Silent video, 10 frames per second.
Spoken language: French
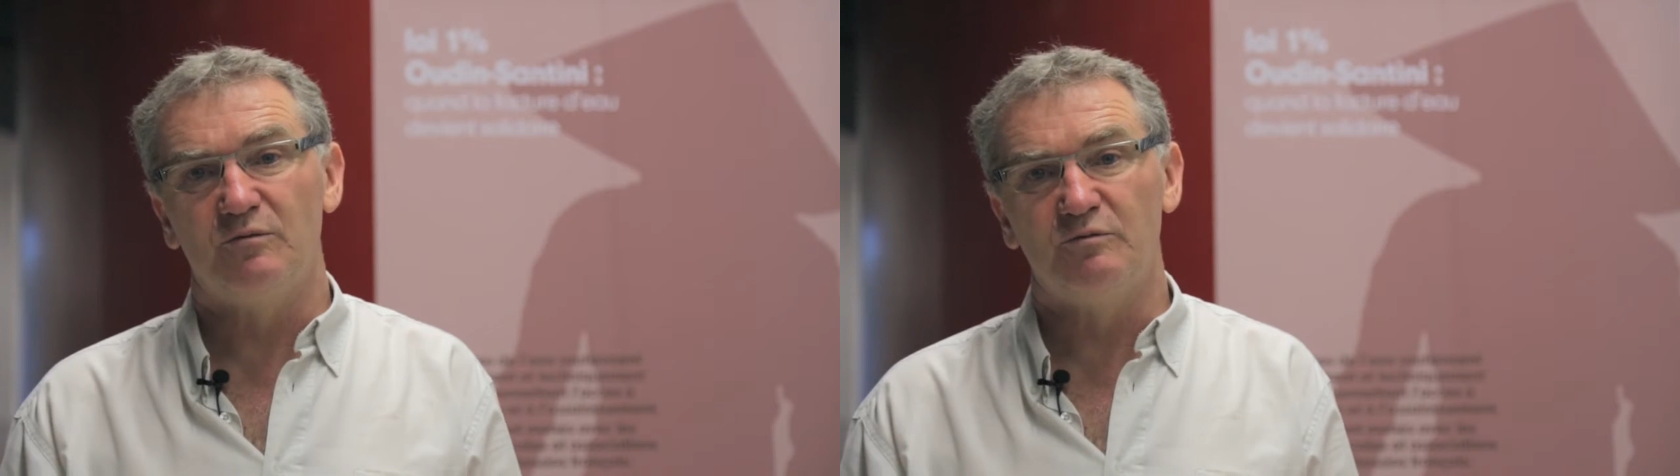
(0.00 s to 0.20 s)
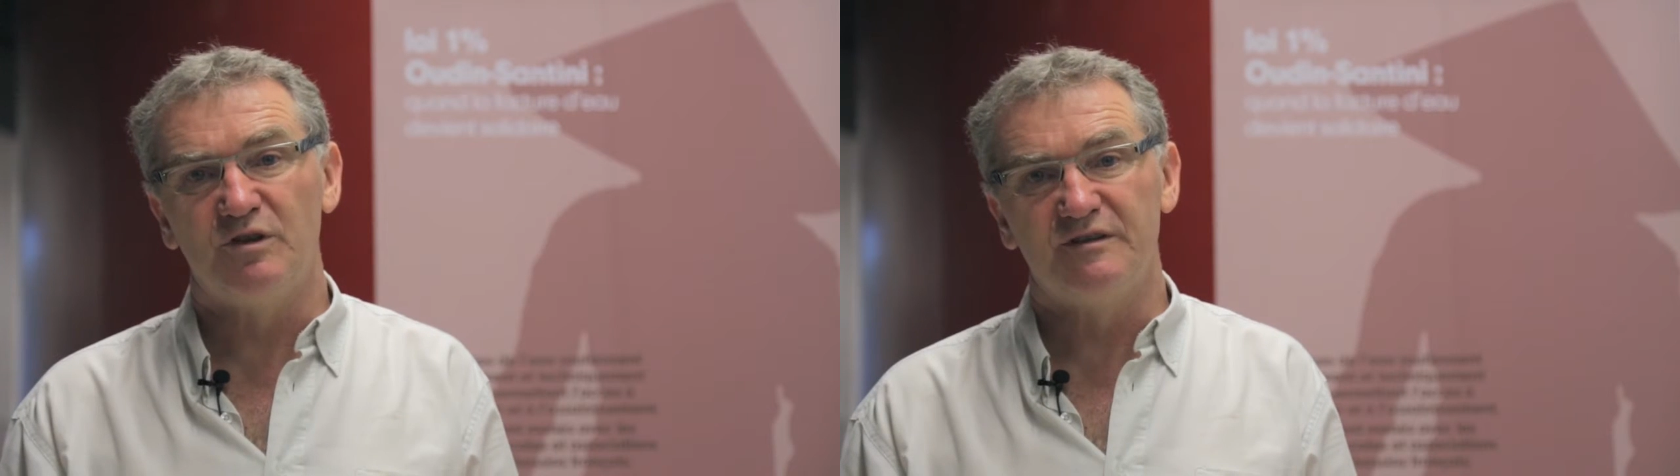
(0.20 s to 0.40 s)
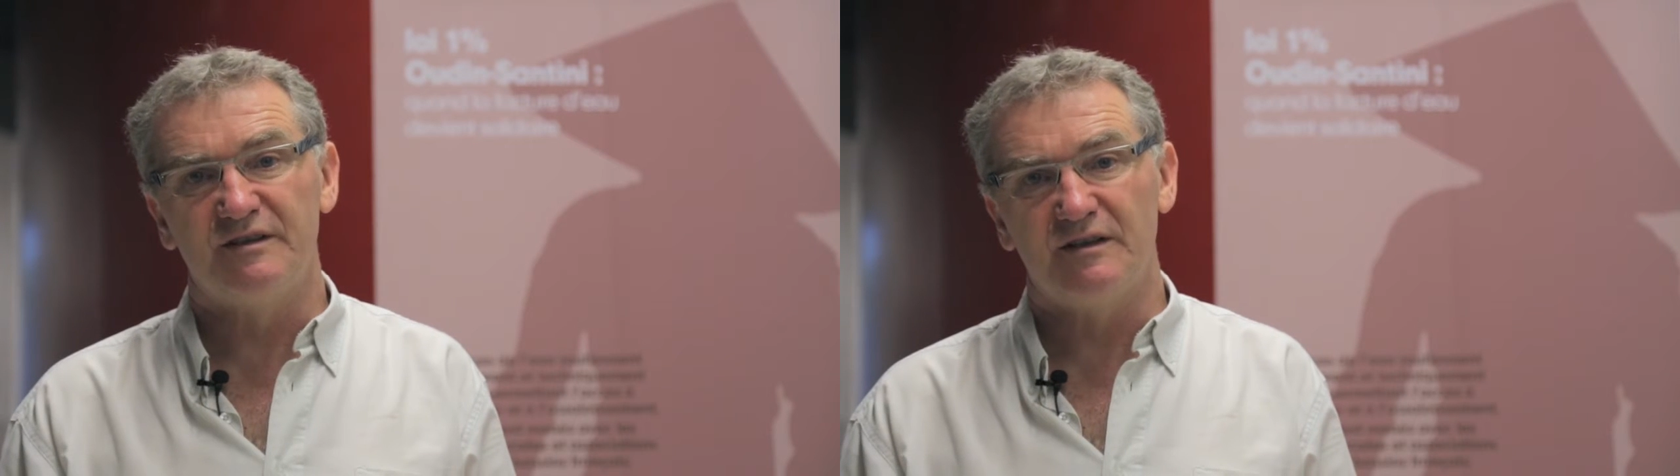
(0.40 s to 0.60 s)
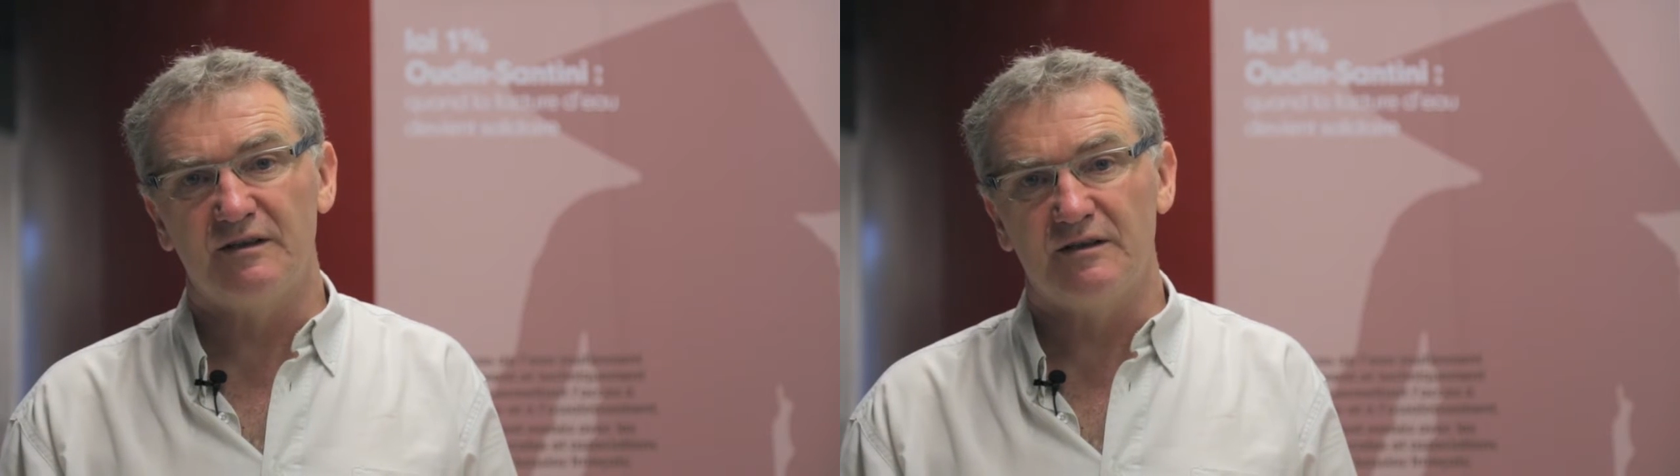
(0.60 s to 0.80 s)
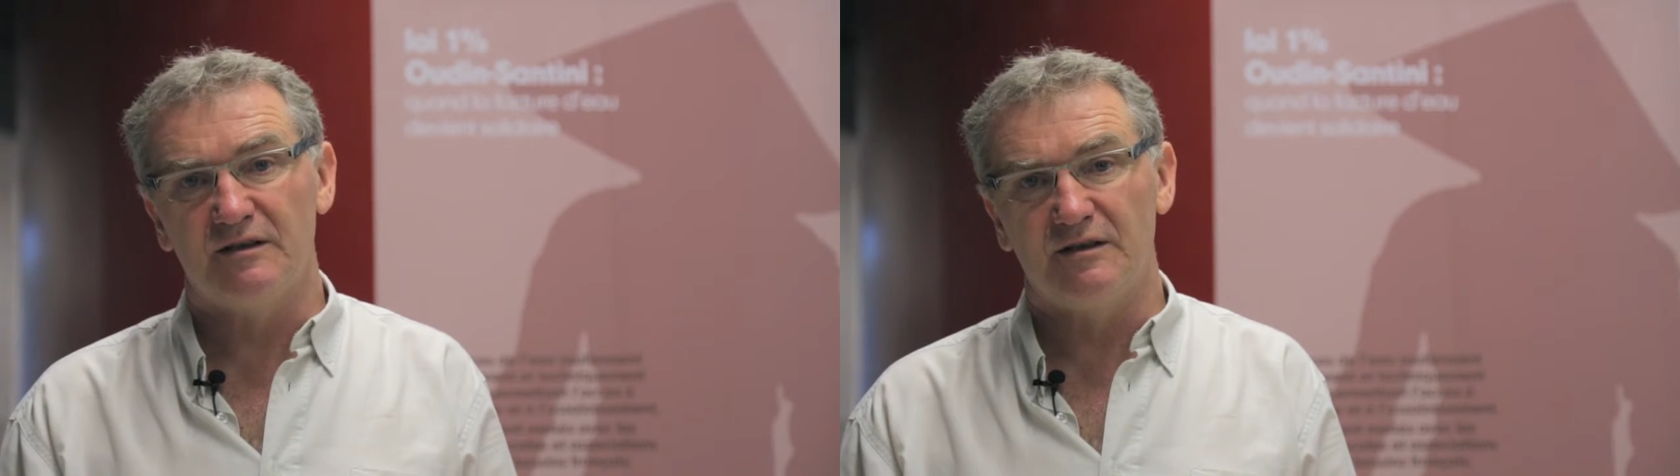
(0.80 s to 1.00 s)

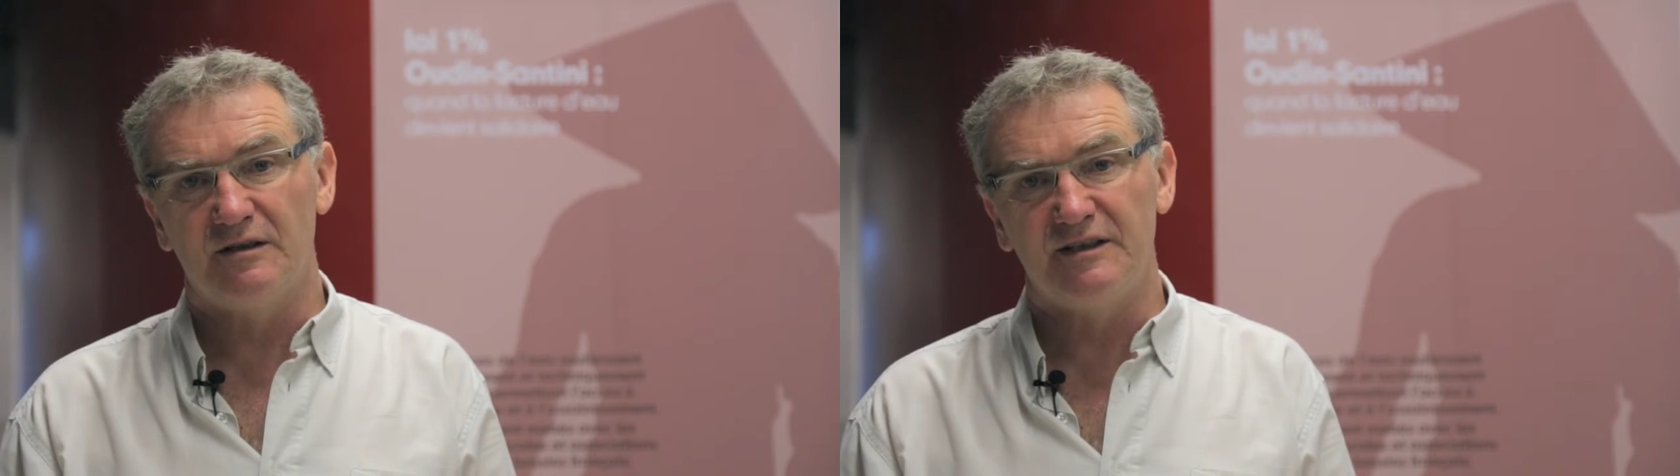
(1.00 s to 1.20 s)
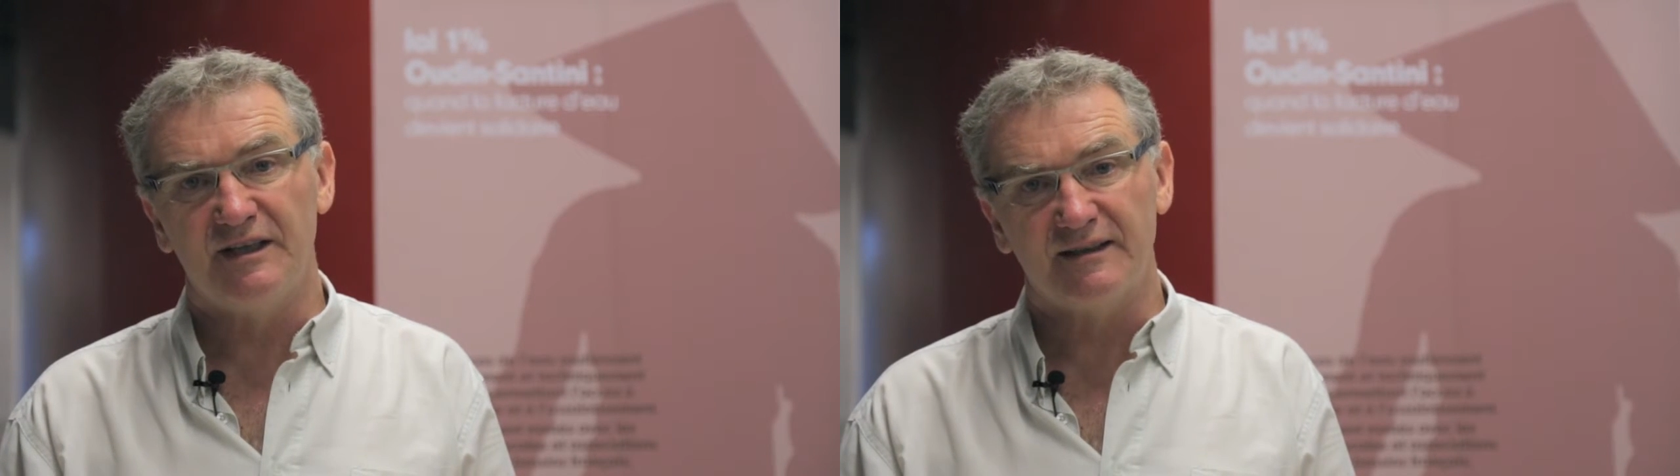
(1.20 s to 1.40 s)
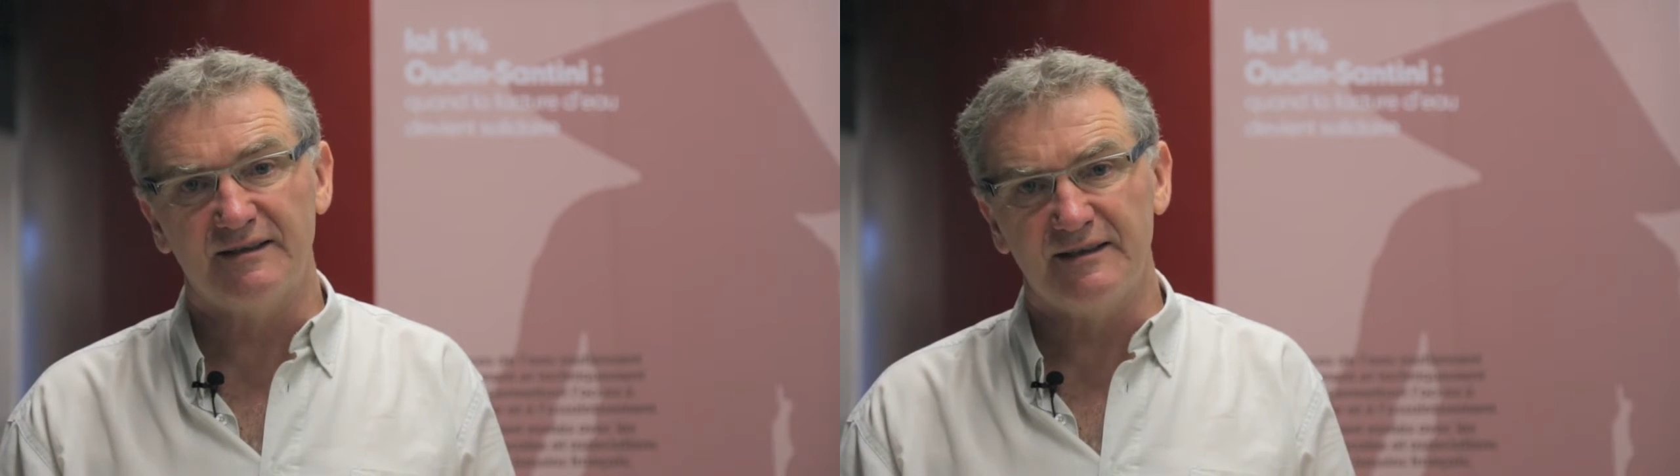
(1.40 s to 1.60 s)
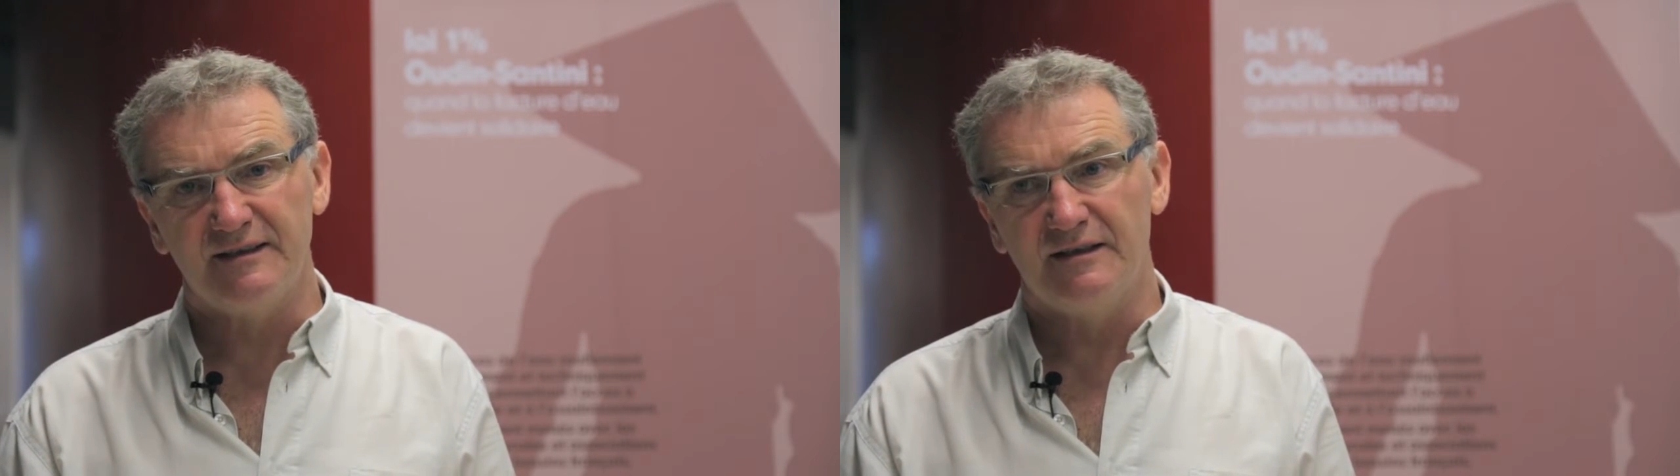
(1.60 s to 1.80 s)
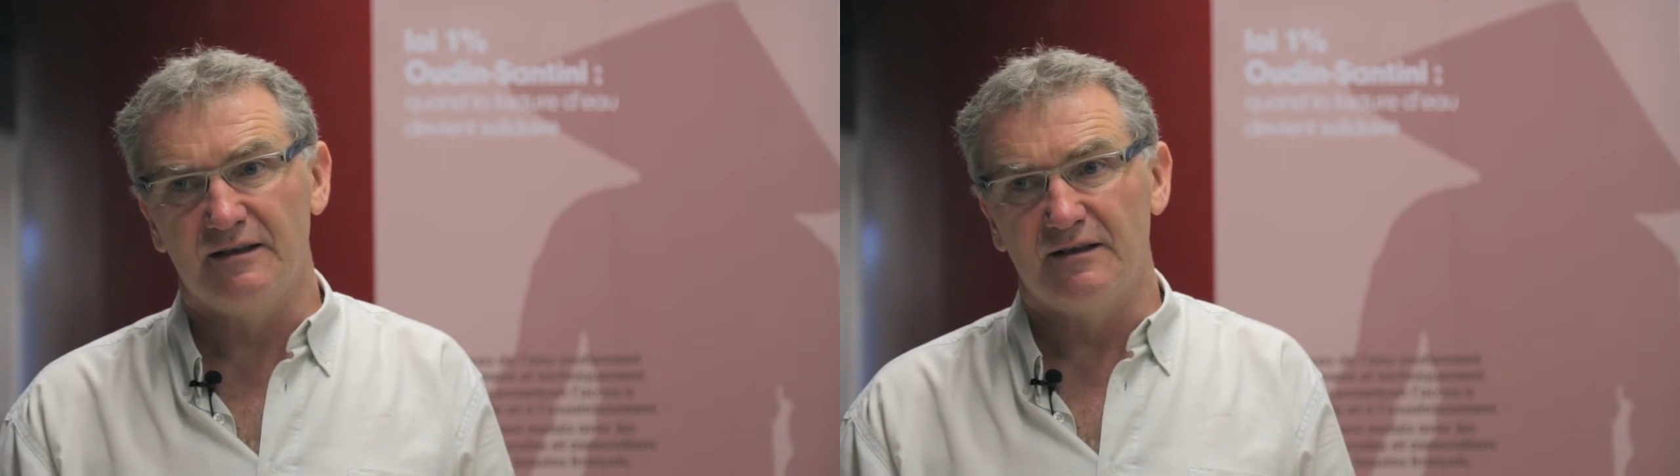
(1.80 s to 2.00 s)
mobiliser euh, l'IRD,